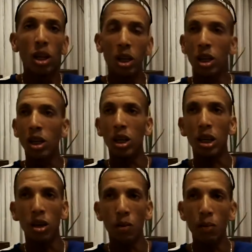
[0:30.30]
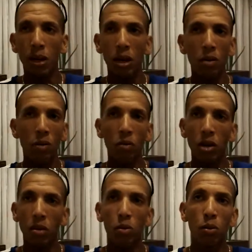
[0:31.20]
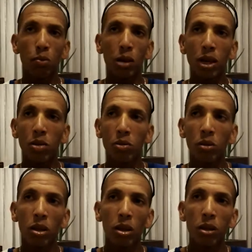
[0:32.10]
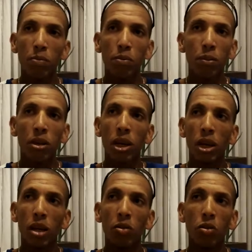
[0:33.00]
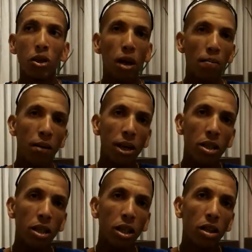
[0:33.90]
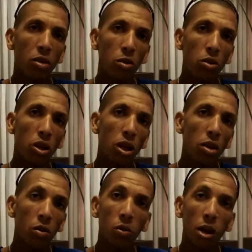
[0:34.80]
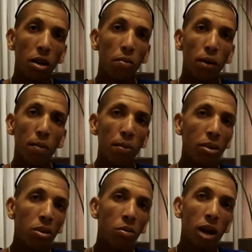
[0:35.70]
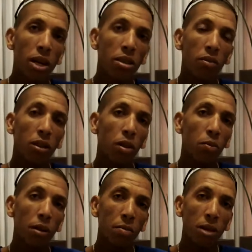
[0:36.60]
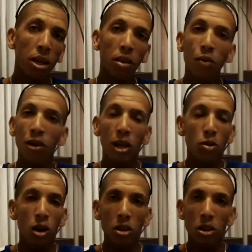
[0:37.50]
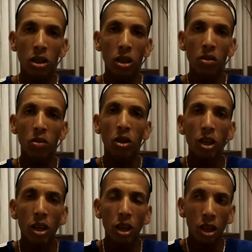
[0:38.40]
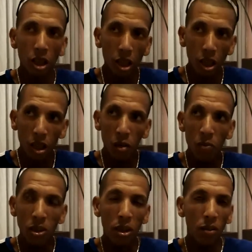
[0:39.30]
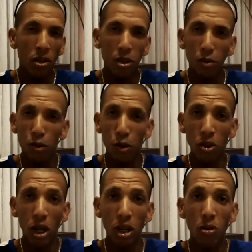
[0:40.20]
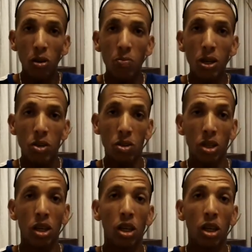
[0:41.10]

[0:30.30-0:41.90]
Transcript: E eu peguei um vento no peito, porque não tinha pace, não tinha coelho para segurar esse vento para mim. Eu fiquei sozinho e comecei a fazer força além do limite.